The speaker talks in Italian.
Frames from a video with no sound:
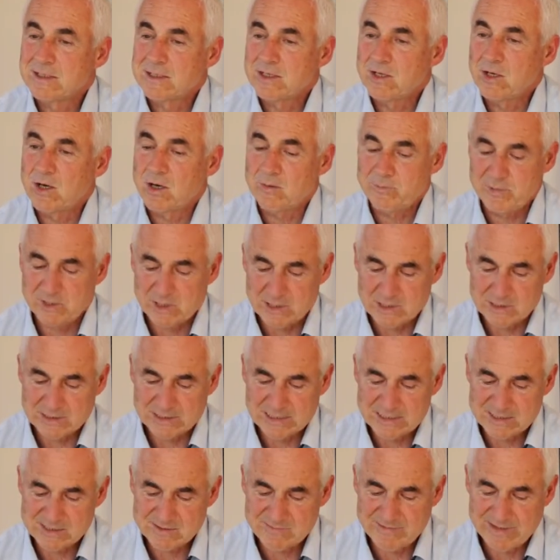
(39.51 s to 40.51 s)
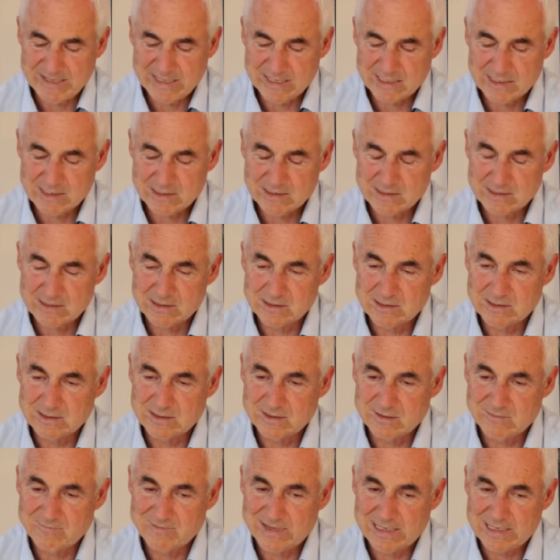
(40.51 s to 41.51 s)
Ma ciò nonostante
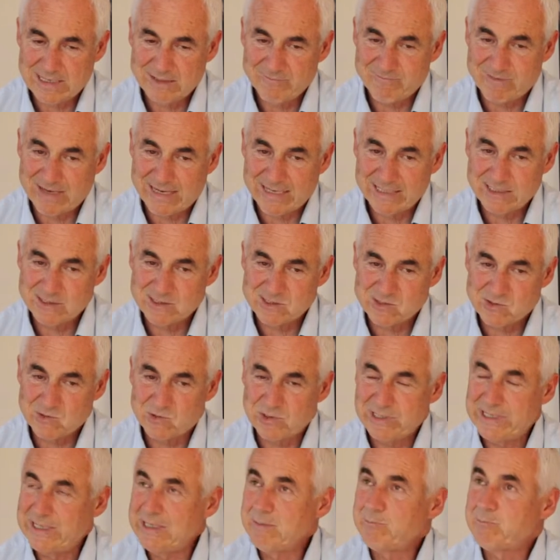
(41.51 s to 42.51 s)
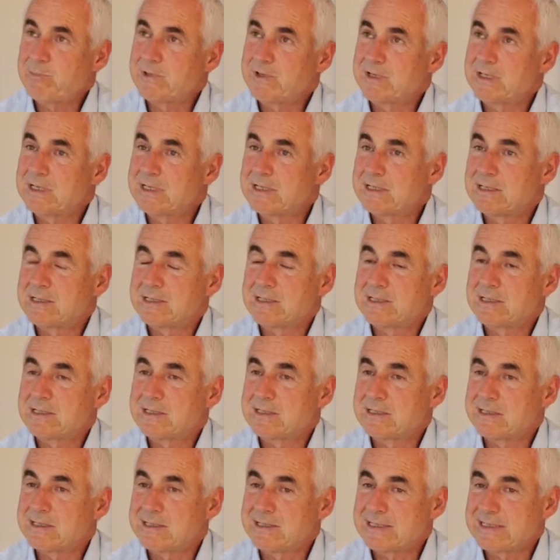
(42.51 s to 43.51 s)
ci dedichiamo con tutto il nostro
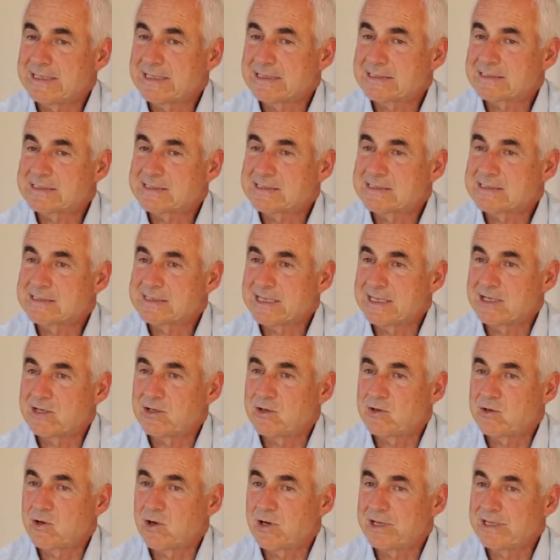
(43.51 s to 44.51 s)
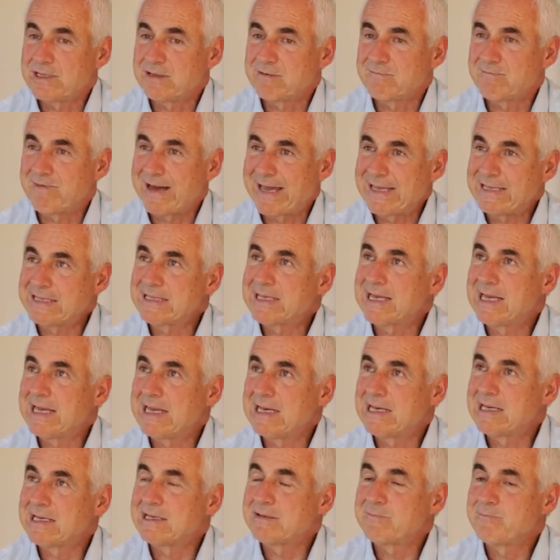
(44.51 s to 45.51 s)
impegno e la nostra passione
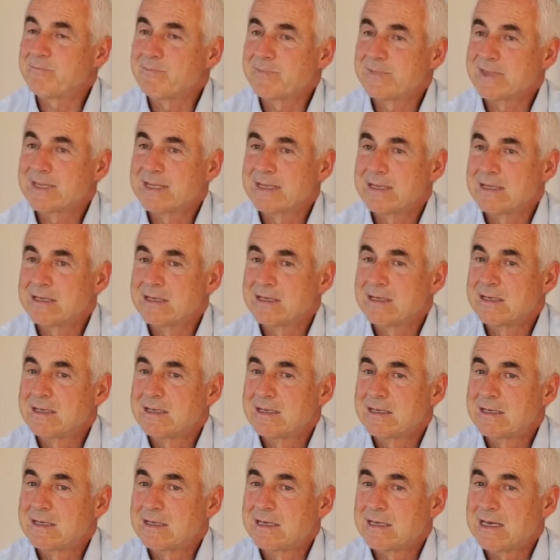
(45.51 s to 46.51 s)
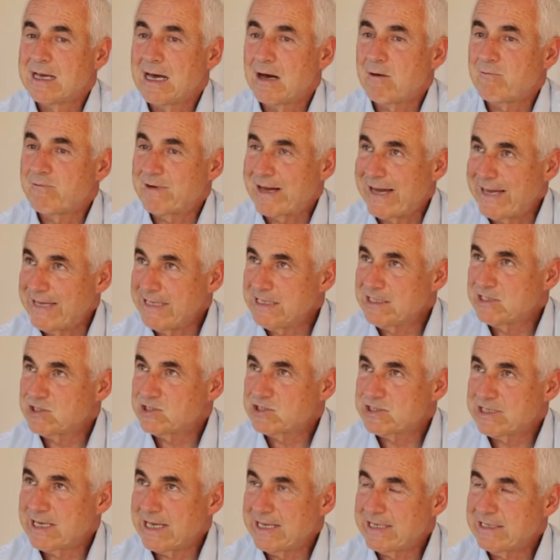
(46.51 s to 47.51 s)
all'agricoltura, alla
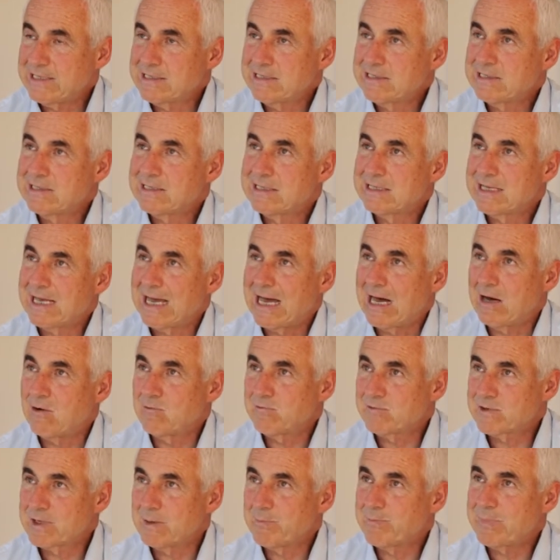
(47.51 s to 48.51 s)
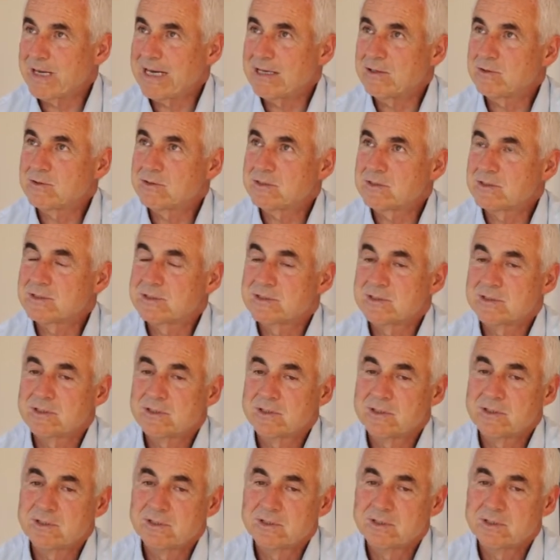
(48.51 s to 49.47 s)
frutticoltura e alla viticoltura.